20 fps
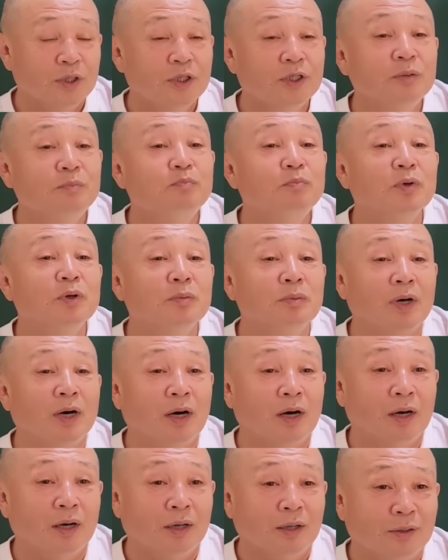
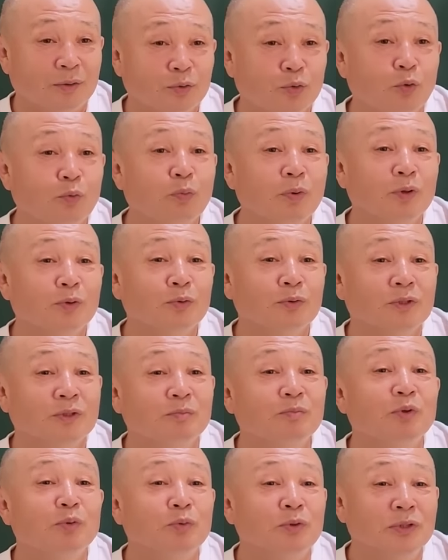이뻐봐. 똥 빼도
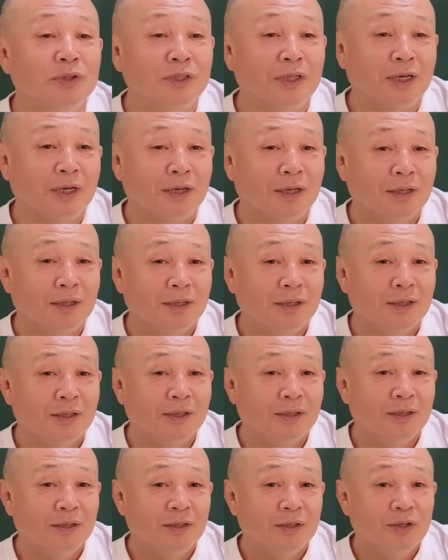이뻐 보인다.
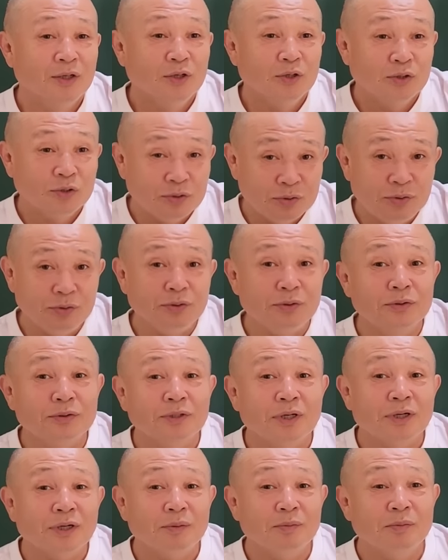그런 거예요.
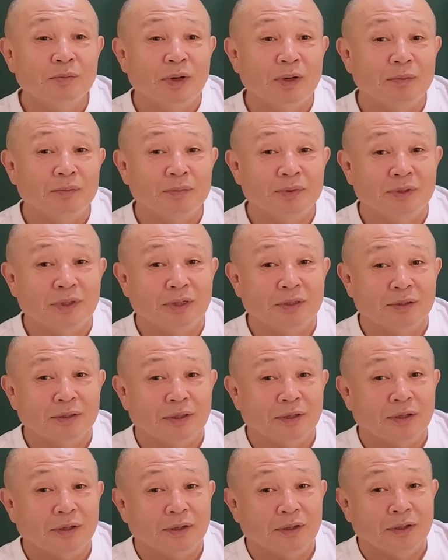사람
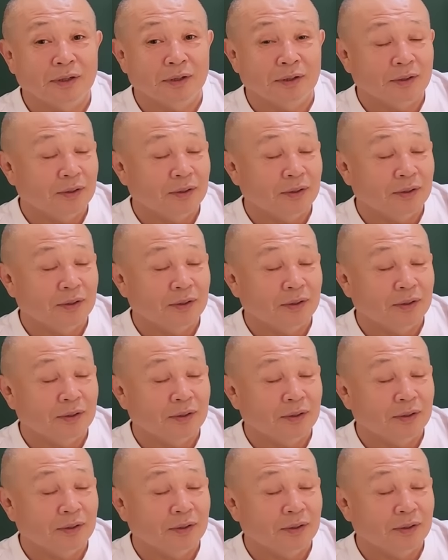마음이라는 게.